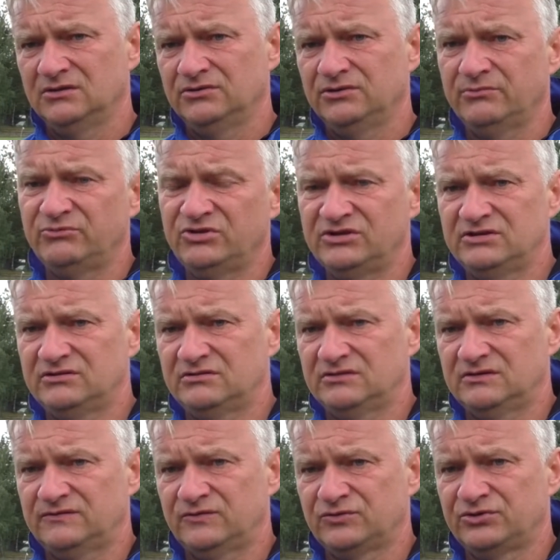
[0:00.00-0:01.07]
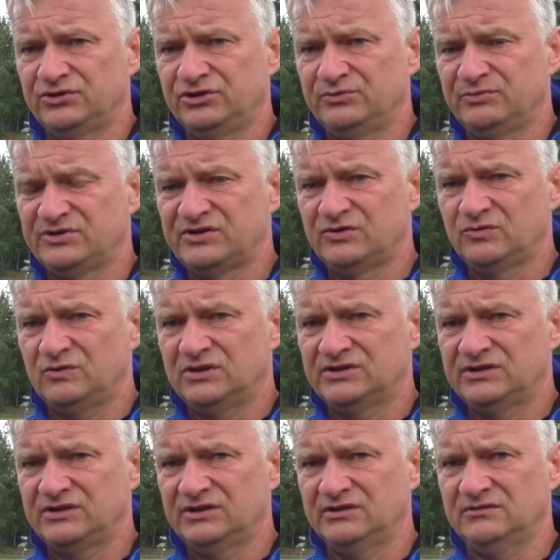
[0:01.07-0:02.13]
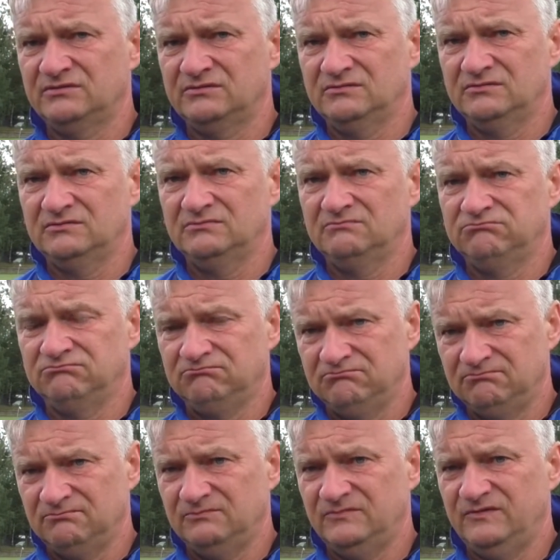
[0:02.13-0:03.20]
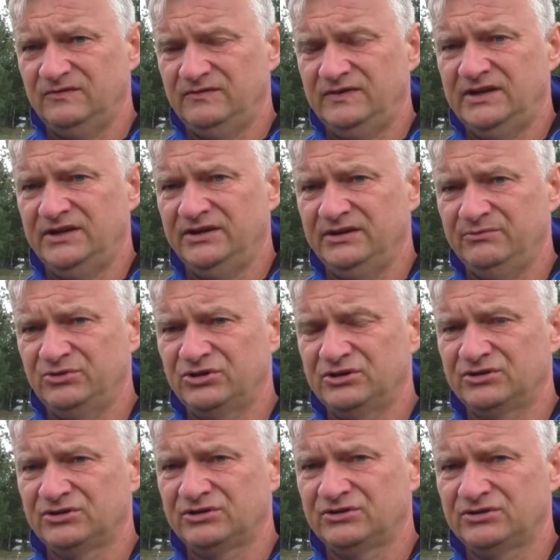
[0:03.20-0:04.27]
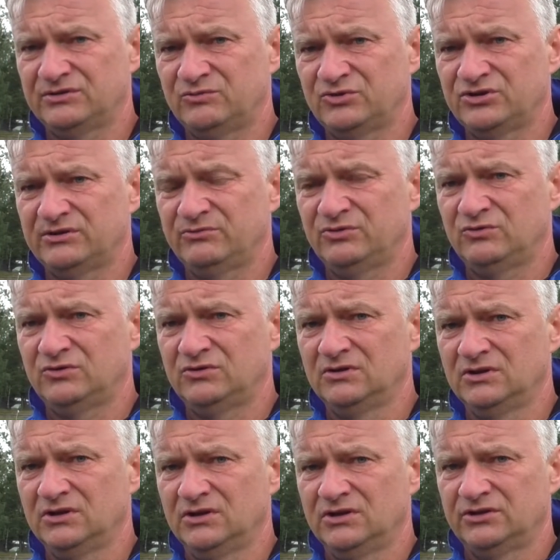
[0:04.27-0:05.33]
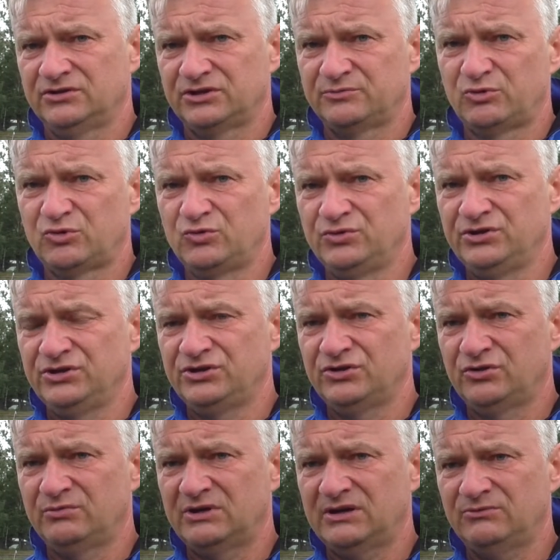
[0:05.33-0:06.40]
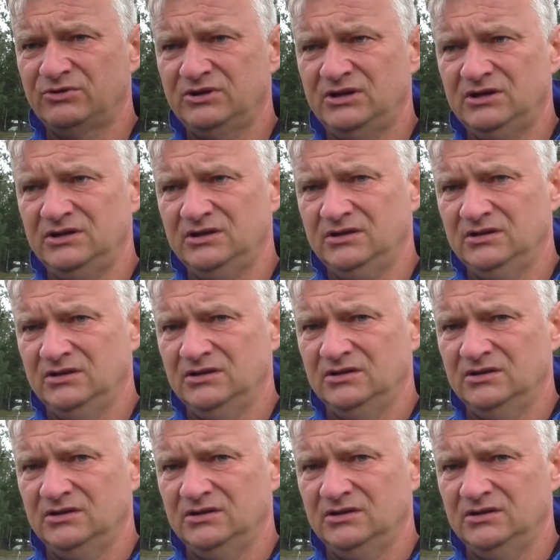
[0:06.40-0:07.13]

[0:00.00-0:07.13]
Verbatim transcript: Niemniej stworzyliśmy sytuacje y, fajne, myślę, że, że można było też pokusić się o bramkę, ale